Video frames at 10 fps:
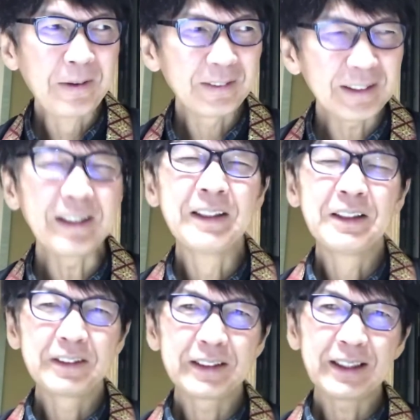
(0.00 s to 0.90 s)
それ
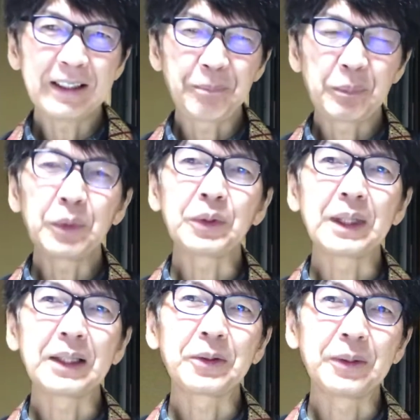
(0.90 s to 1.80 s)
それから元
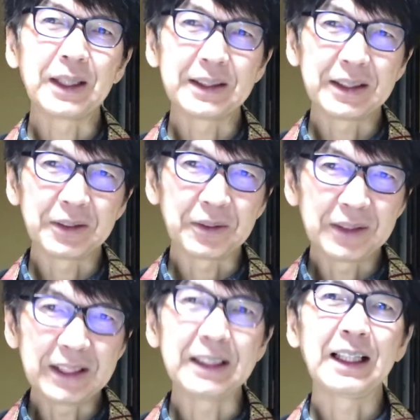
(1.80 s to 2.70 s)
学校があったとこ
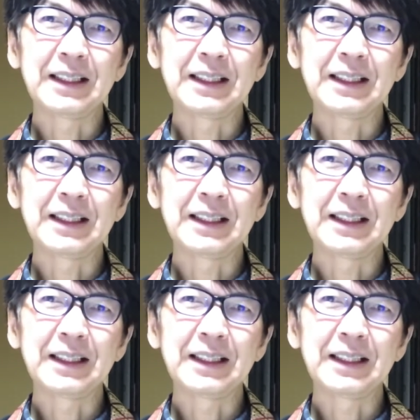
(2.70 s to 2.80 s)
に